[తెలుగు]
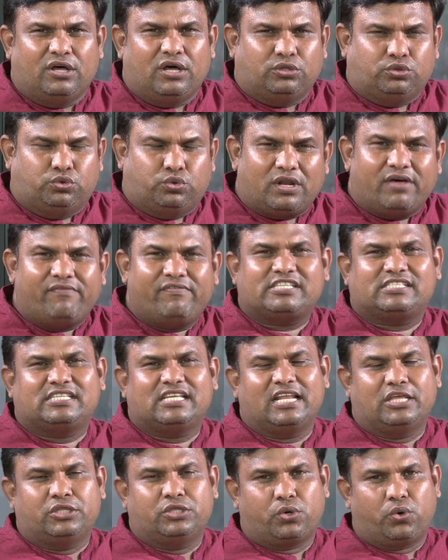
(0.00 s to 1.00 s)

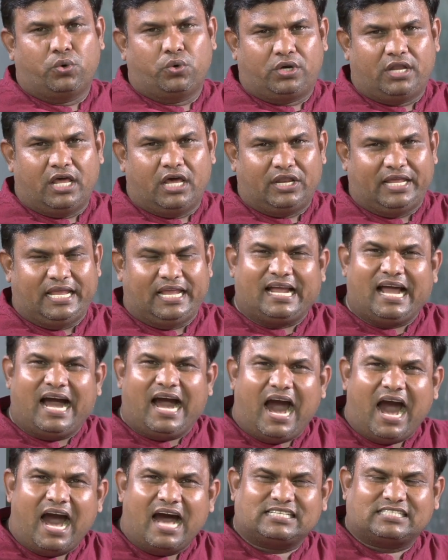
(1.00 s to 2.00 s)
దురవస్థను ఎదుర్కొంటున్నారు ఇంకా
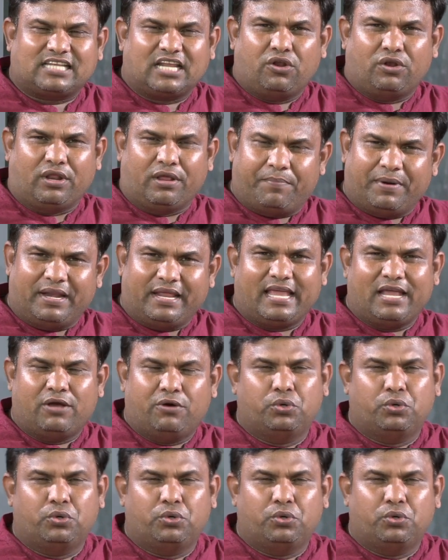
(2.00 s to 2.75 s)
హాస్టల్లో ఇప్పటికే